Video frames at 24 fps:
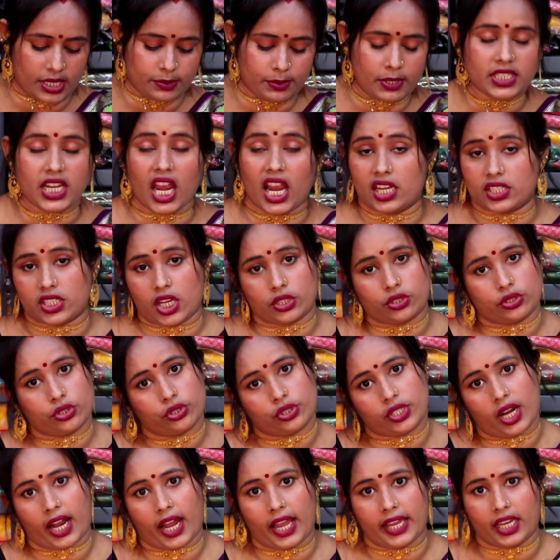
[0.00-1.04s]
চলে আসবে সাড়ে
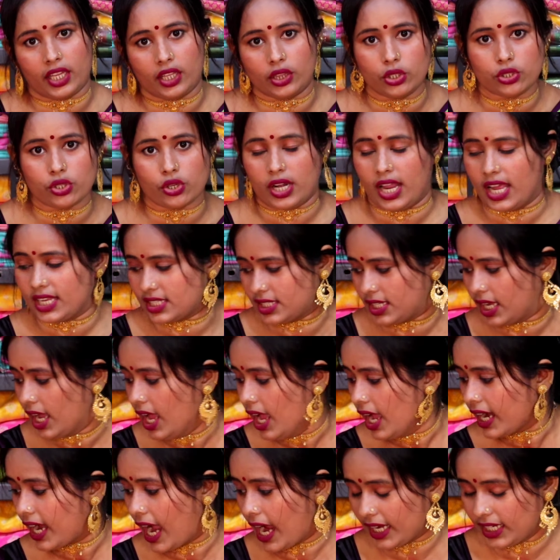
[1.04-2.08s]
সাতশো টাকায় কিন্তু চলে আসছে
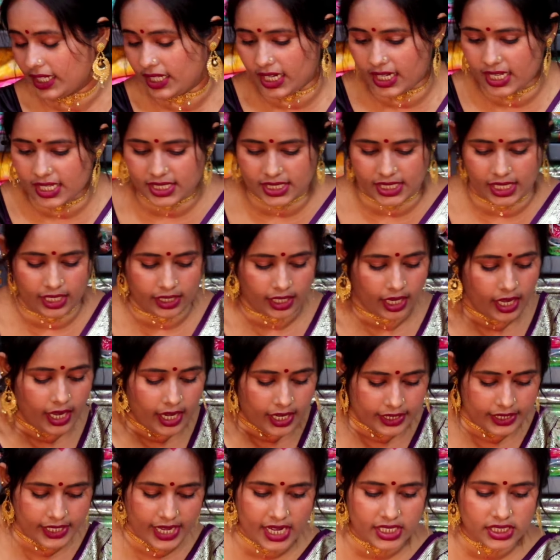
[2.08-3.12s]
কাকিনারা সিল্ক
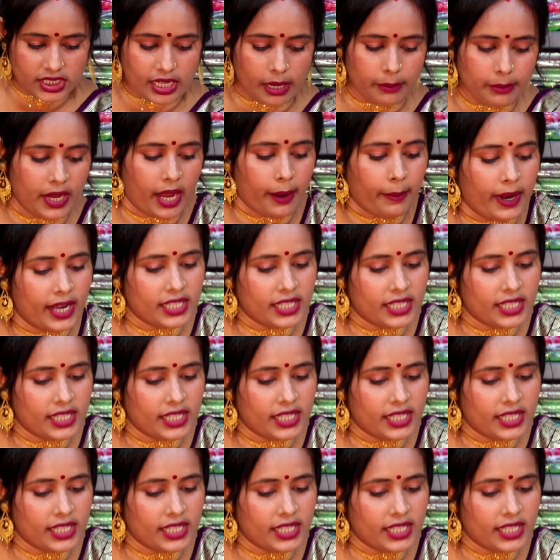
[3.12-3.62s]
নেক্সট আমি